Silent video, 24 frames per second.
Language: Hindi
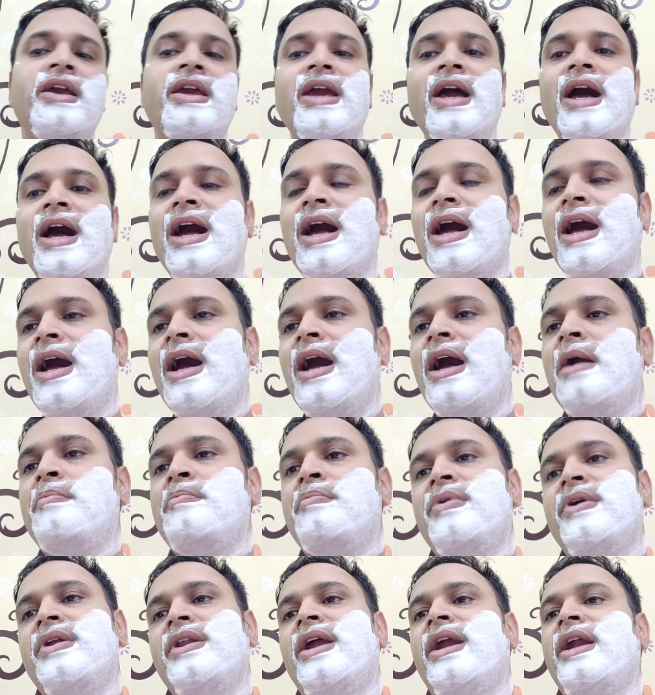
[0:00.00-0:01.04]
क्या
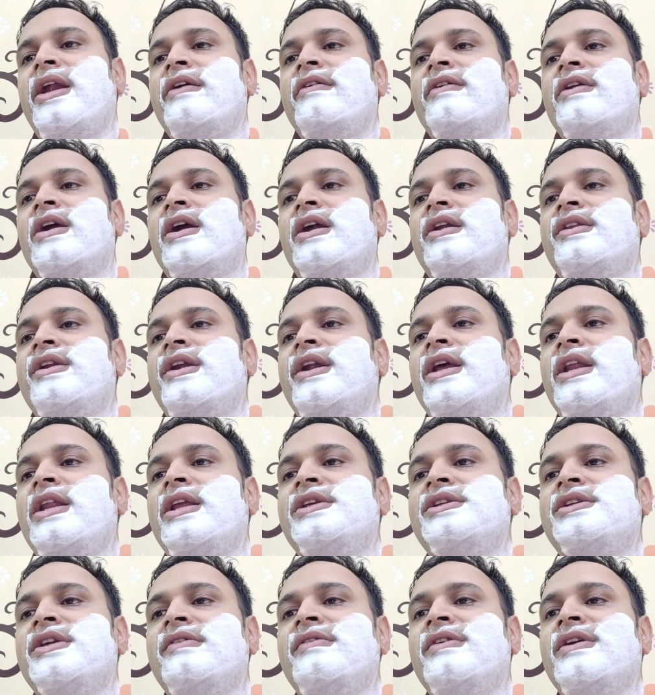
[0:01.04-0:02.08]
आप 91 आवर्स से
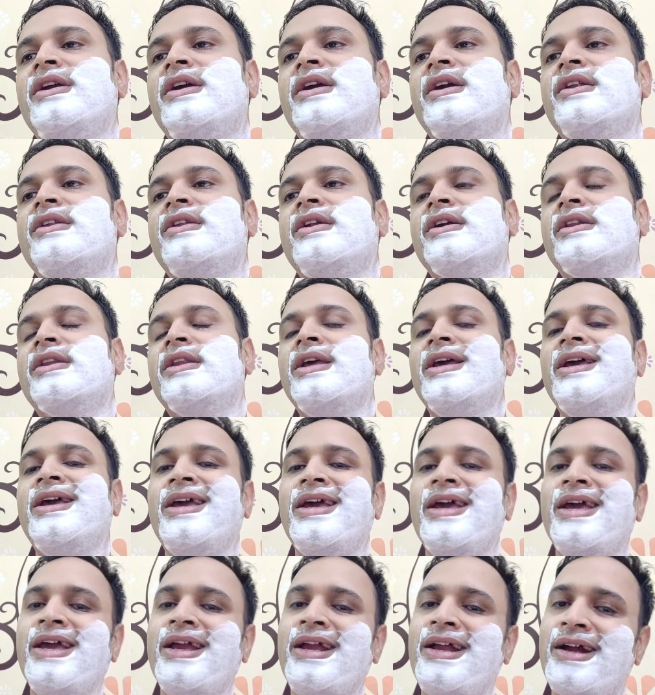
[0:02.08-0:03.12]
डेली शेविंग कर सकते
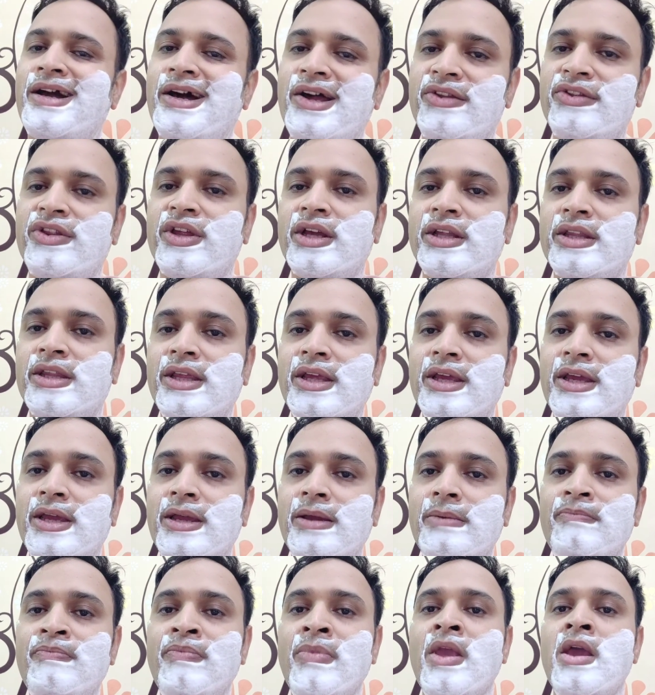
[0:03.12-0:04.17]
हैं कर सकते
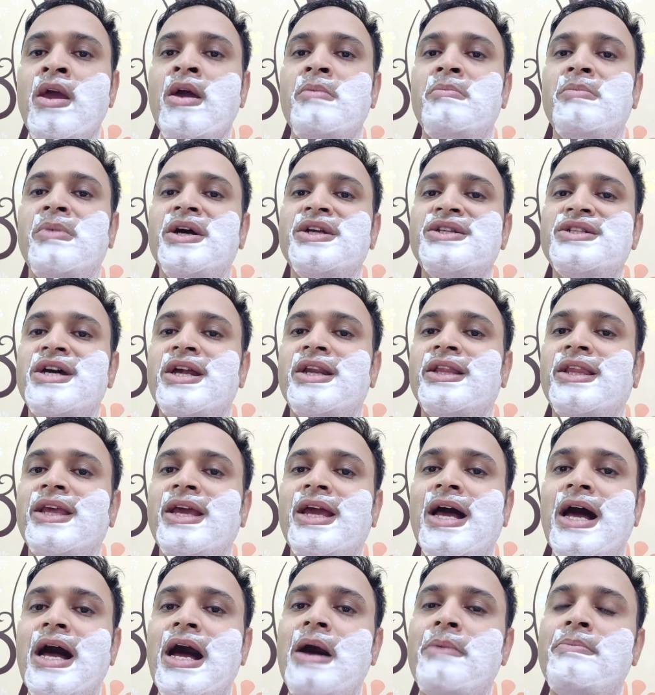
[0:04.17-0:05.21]
हैं
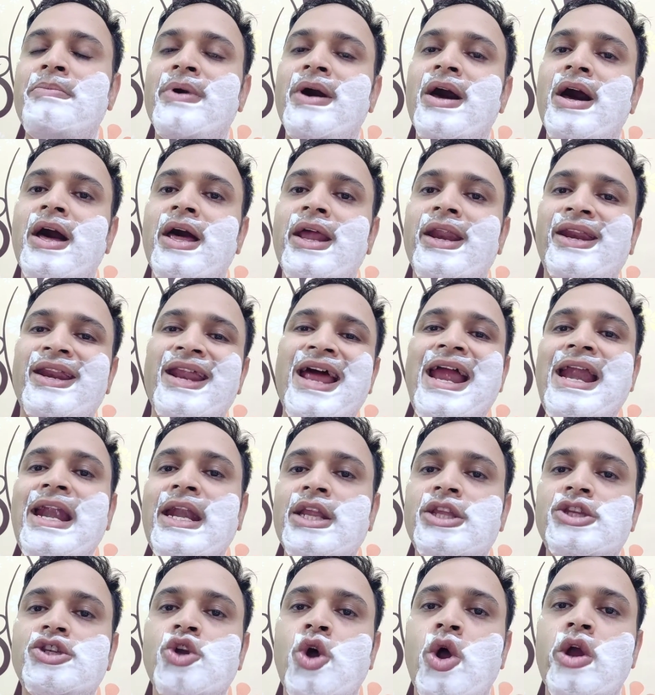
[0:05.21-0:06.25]
बशर्ते आप
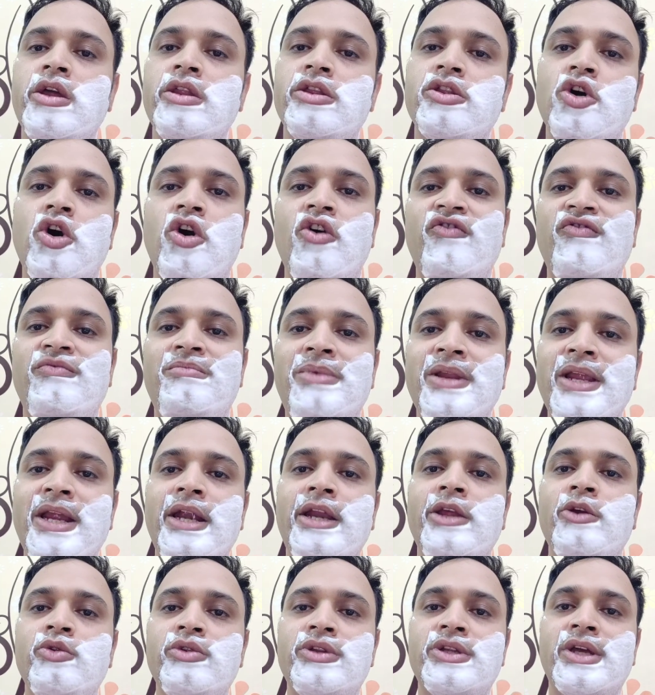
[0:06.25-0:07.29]
राइट चॉइस ऑफ
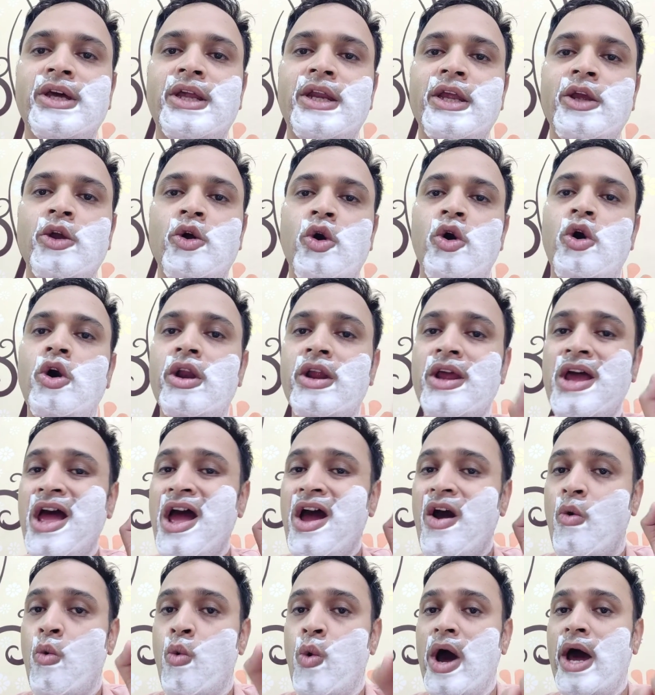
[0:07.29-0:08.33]
ब्लेड यूज करें और
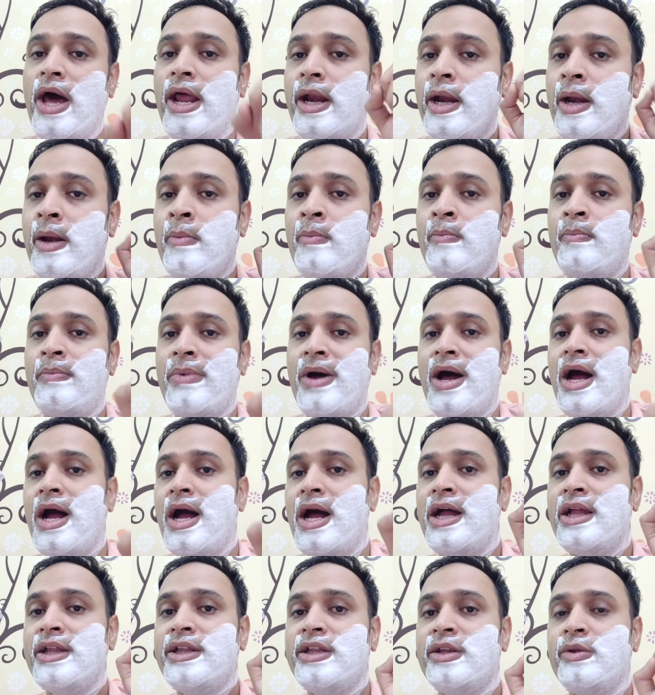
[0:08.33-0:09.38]
वन
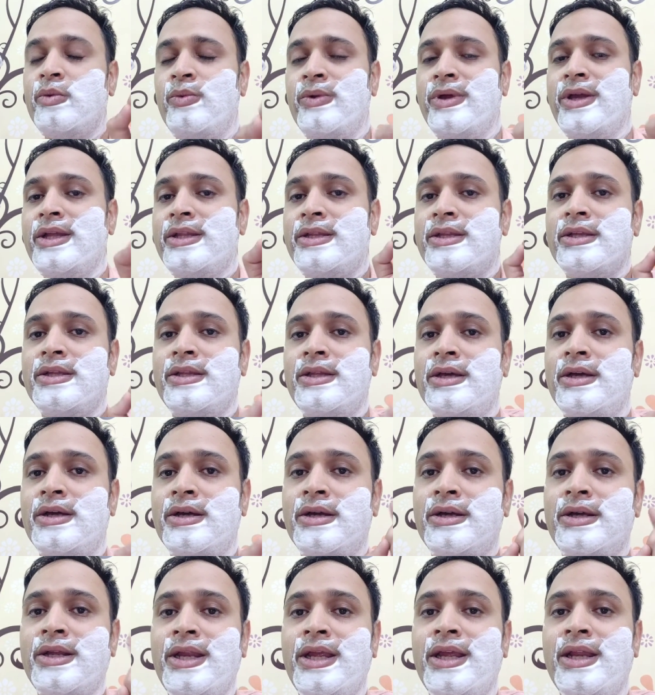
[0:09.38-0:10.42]
पास विथ
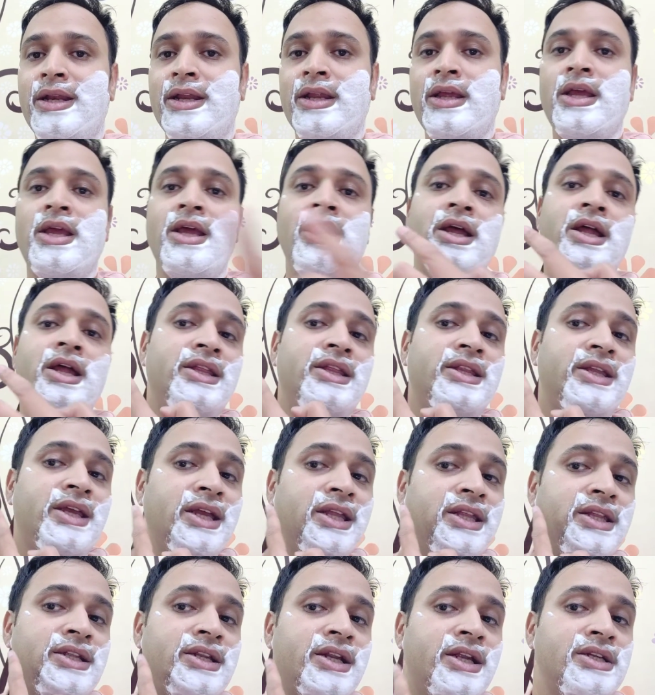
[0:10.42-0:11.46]
द ग्रेन
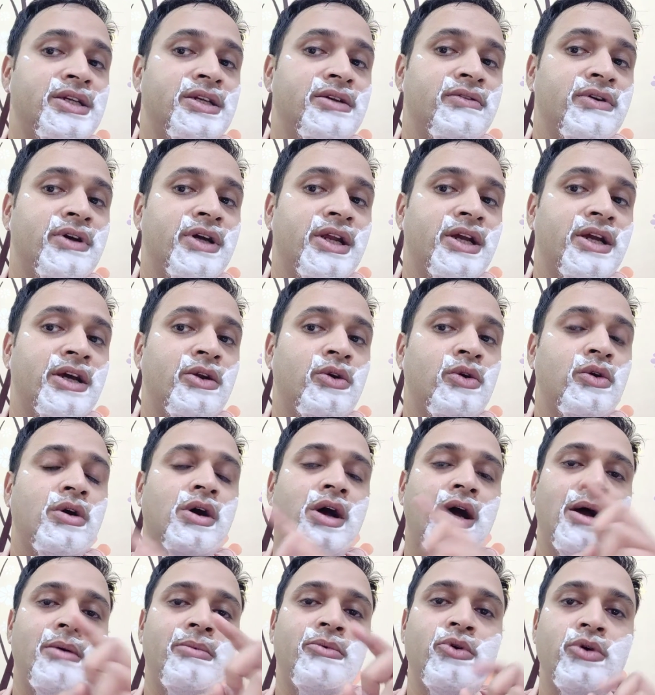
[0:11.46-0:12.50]
स्किन स्ट्रेचिंग वगैरह करो
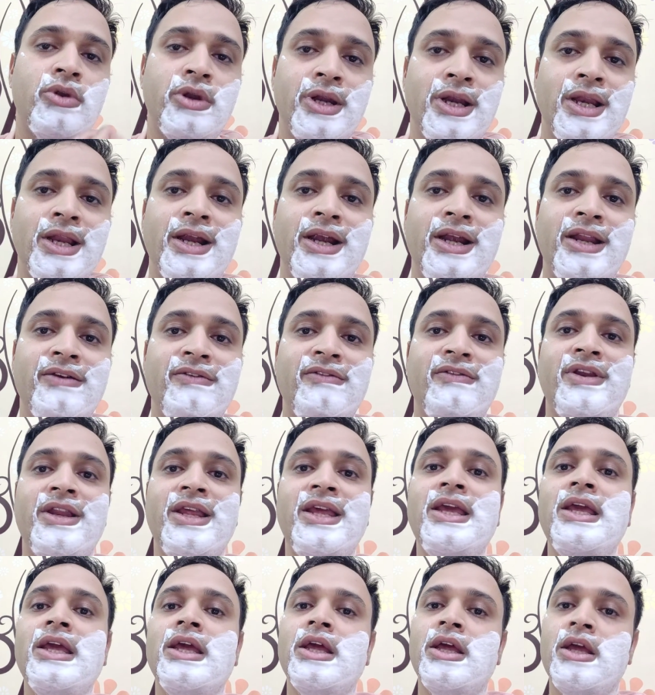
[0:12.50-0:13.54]
आपको
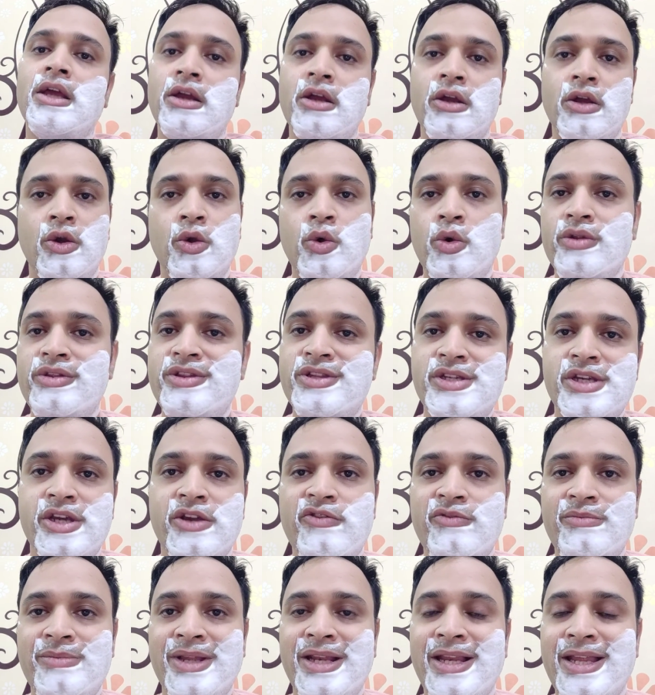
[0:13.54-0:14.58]
रिलेटिवली क्लोज
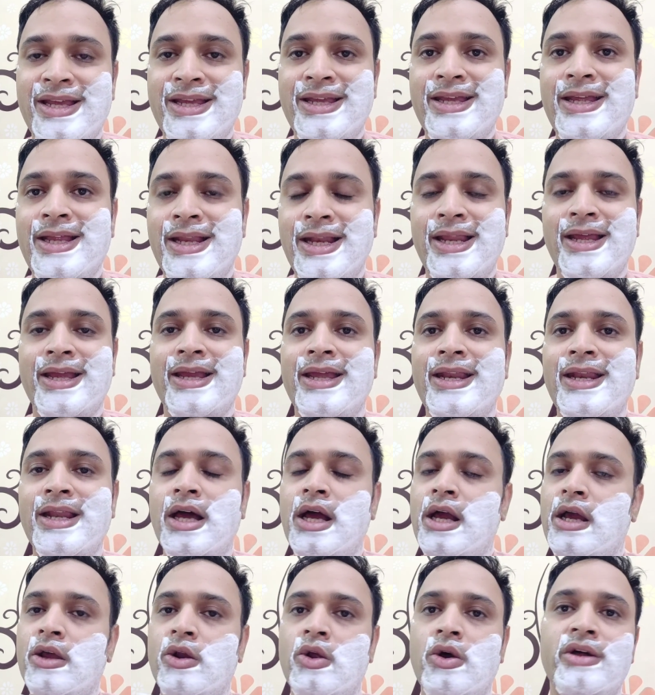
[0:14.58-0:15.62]
शेव मिलेगी लेकिन
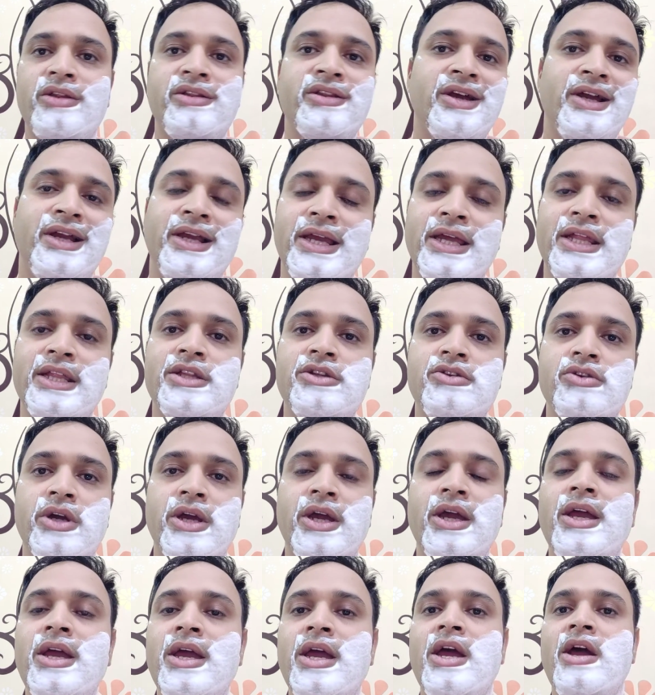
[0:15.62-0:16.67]
अक्रॉस अगेंस्ट जो
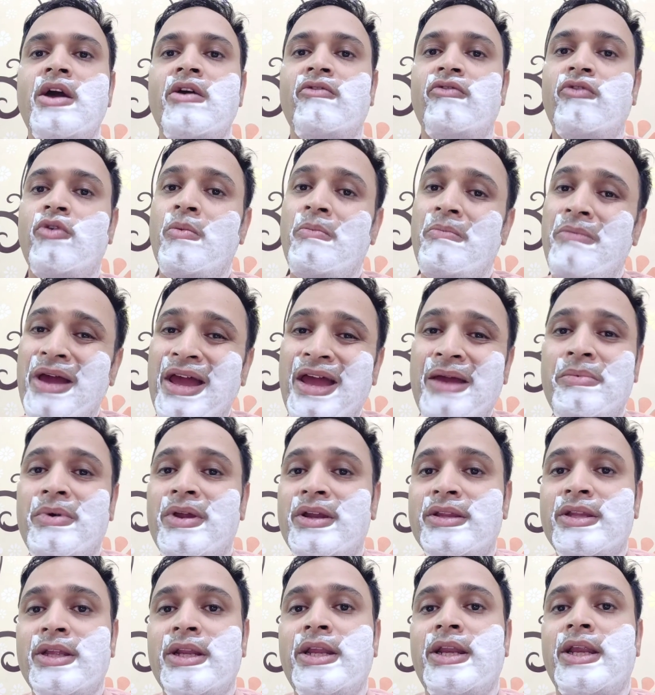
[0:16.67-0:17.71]
है वो मैं
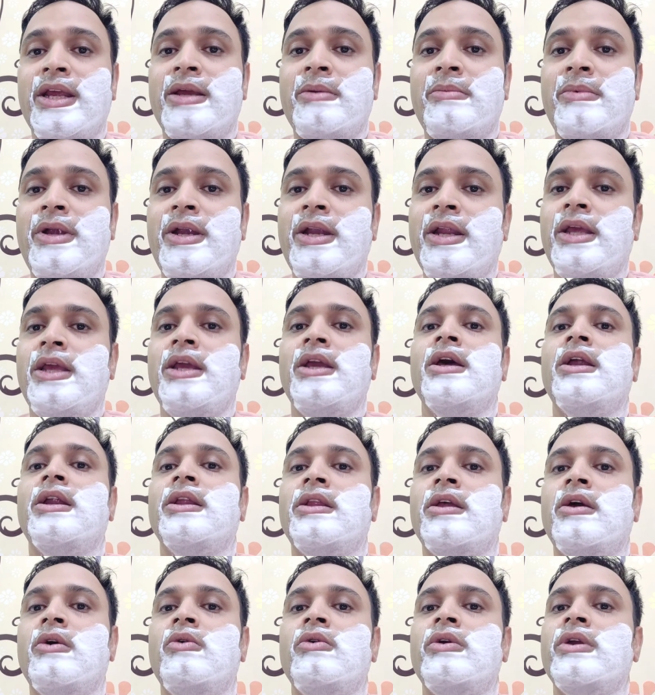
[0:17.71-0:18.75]
पर्सनली रिकमेंड नहीं
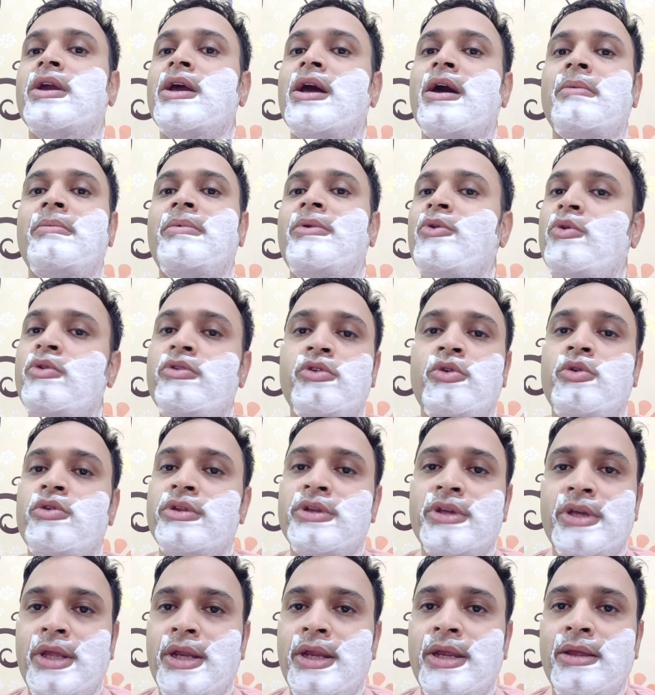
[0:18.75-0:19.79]
करता हूं कि आप रोज
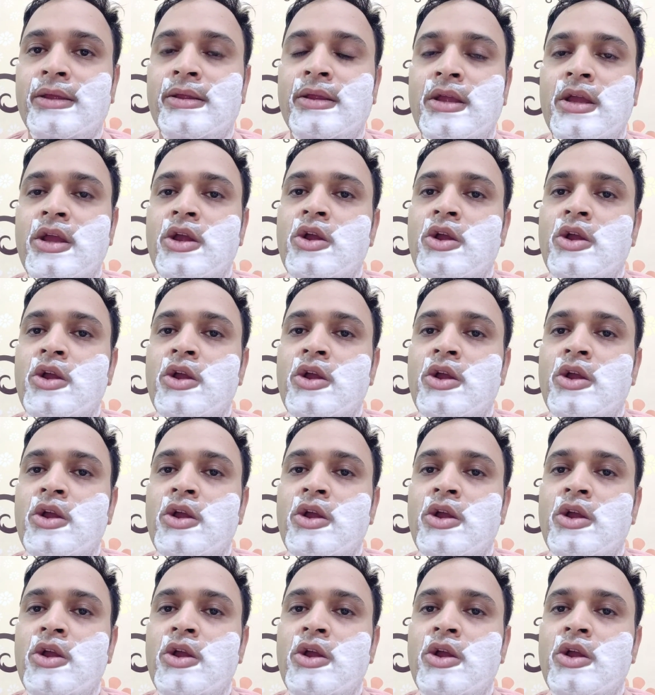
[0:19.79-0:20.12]
रोज करें